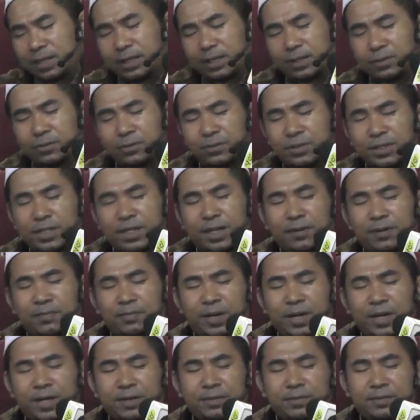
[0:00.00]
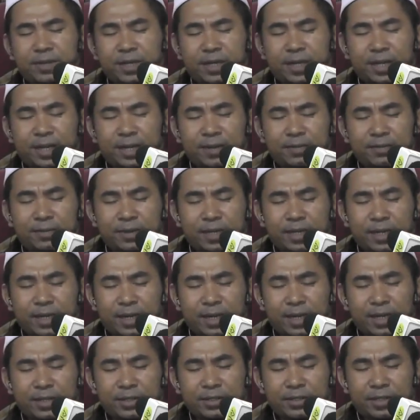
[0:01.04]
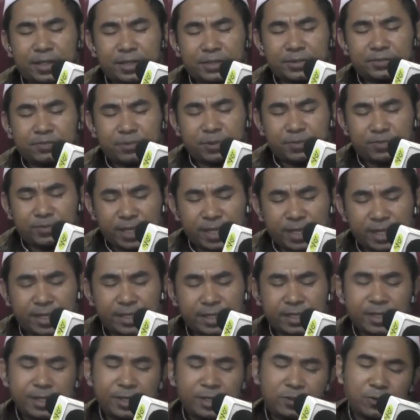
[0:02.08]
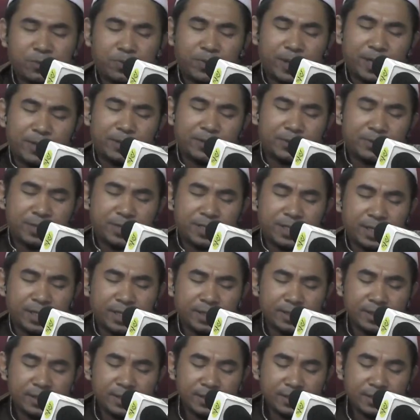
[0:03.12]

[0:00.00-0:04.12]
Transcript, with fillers: di dunia bagi mereka-mereka yang memilih kehidupan dunia